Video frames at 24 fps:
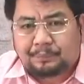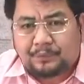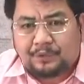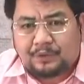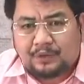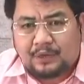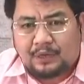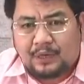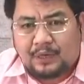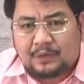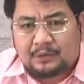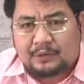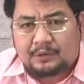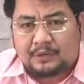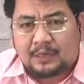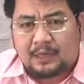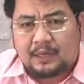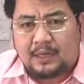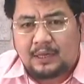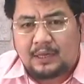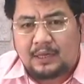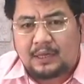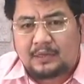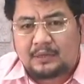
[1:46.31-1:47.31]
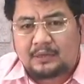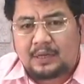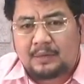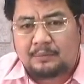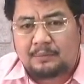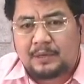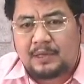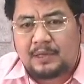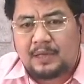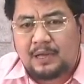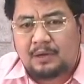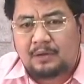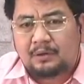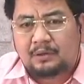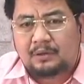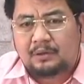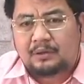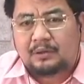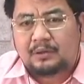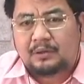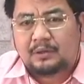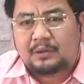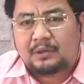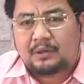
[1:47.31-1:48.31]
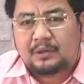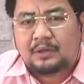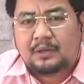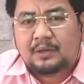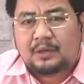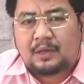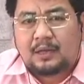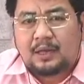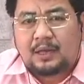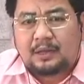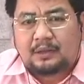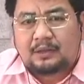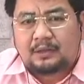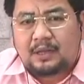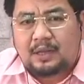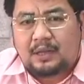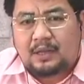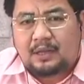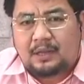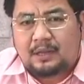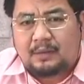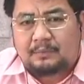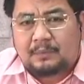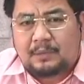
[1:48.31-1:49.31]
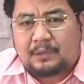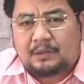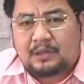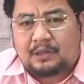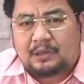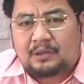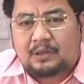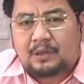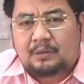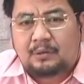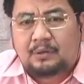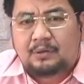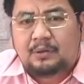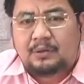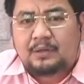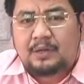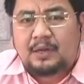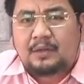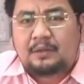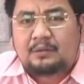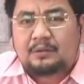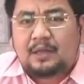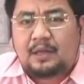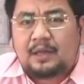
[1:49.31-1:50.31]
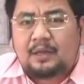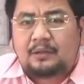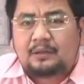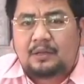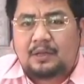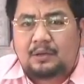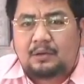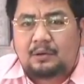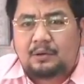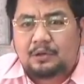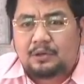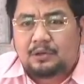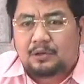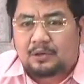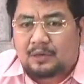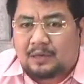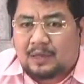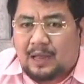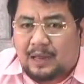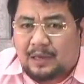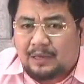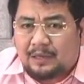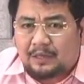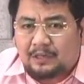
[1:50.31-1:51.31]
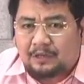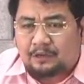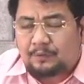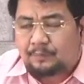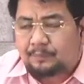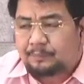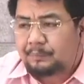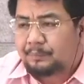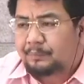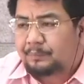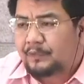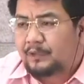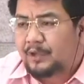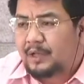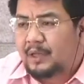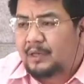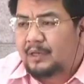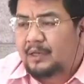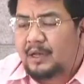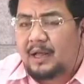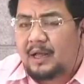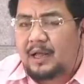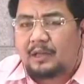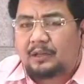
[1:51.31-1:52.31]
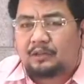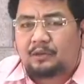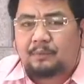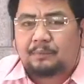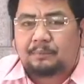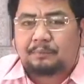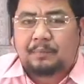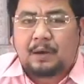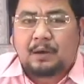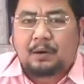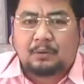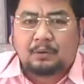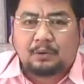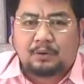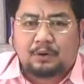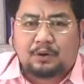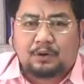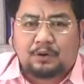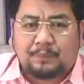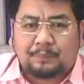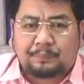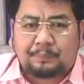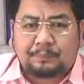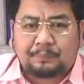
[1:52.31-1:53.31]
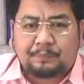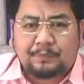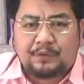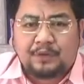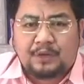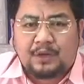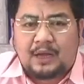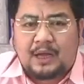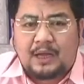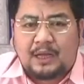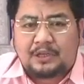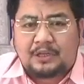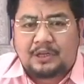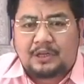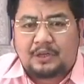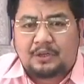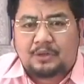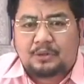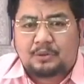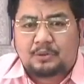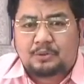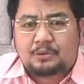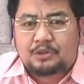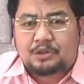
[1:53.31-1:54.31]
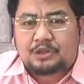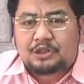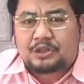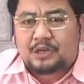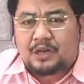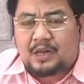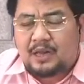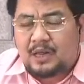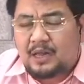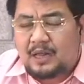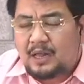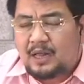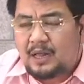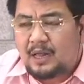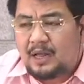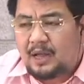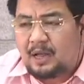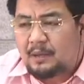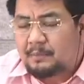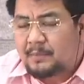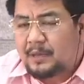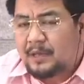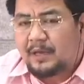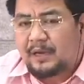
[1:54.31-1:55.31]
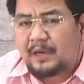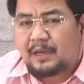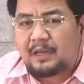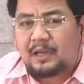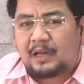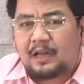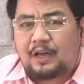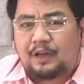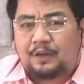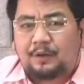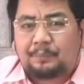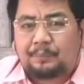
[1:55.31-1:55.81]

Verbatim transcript: at uh, sabi nga ho at uh, batid daw ho na daigdig ho yung galit uh, ng ating Pangulo adyan ho sa Amerika